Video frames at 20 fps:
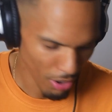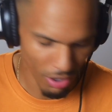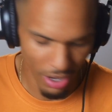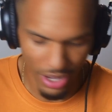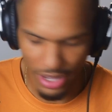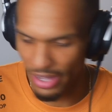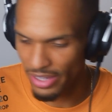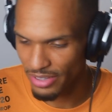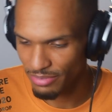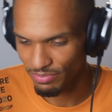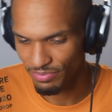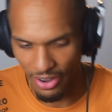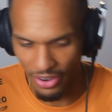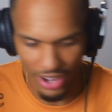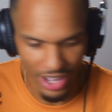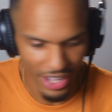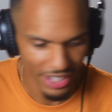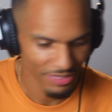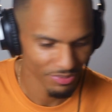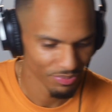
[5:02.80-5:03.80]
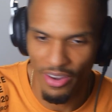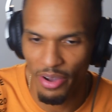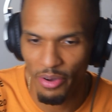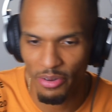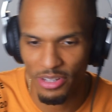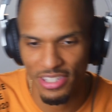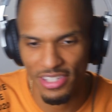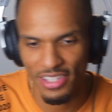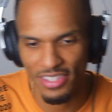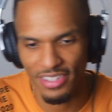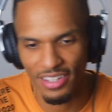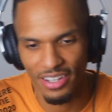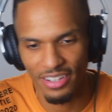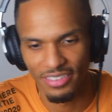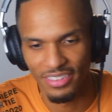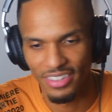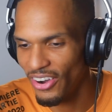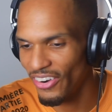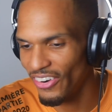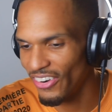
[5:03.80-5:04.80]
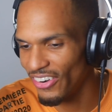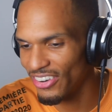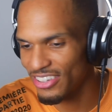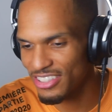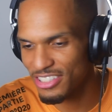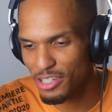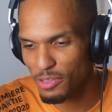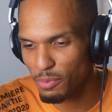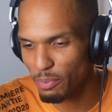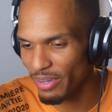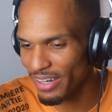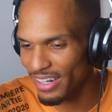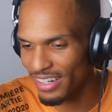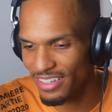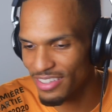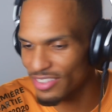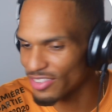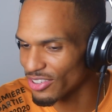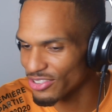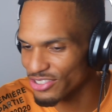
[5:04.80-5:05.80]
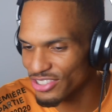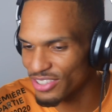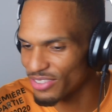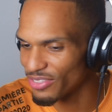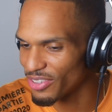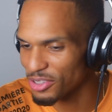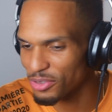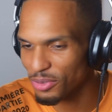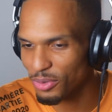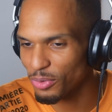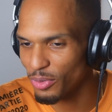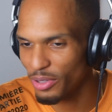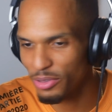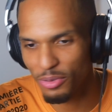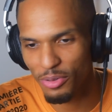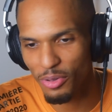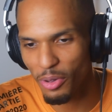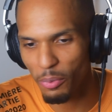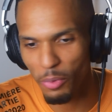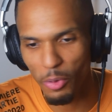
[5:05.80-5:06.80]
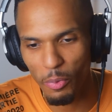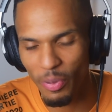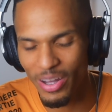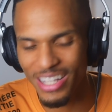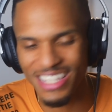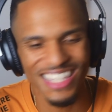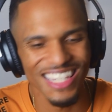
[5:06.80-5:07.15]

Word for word: Ouais, ouais, ouais, ouais, c'est ça. Oh, j'espère que les anges qui veillent sur toi ne dorment pas.